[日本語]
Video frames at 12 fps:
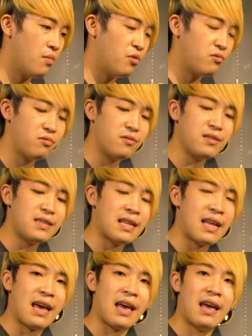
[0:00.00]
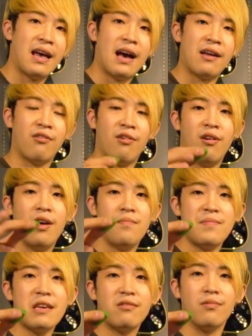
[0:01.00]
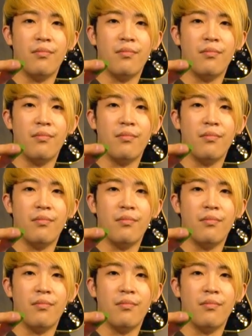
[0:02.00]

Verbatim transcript: 僕癖であのピッ